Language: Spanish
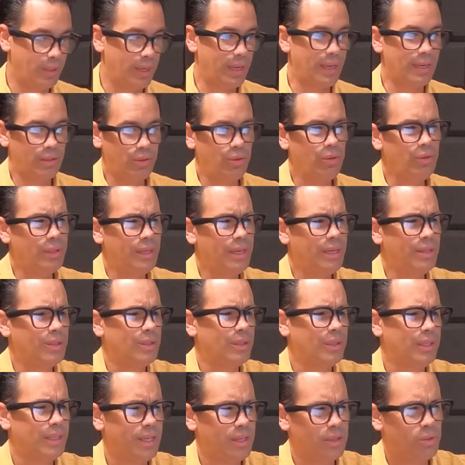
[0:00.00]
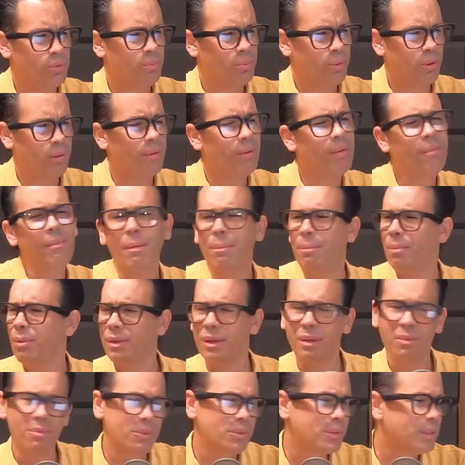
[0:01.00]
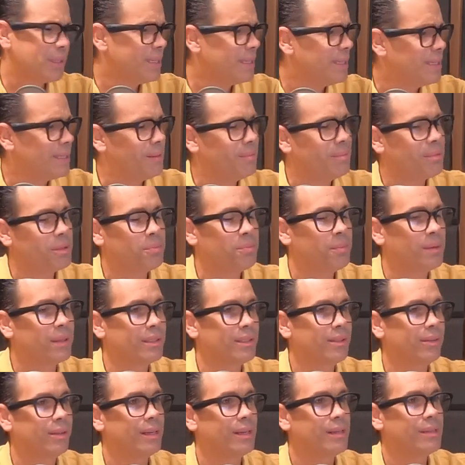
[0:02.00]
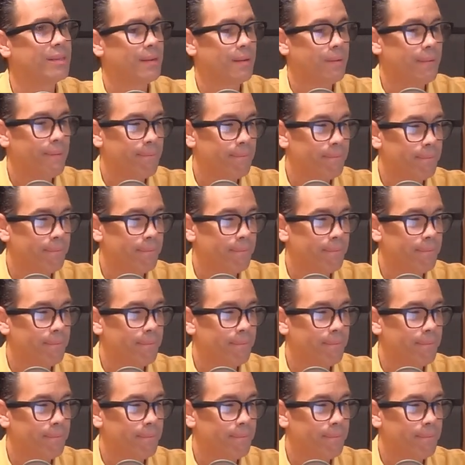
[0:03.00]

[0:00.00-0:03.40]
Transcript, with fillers: esto sí es, sí es un problema, porque muchísimas personas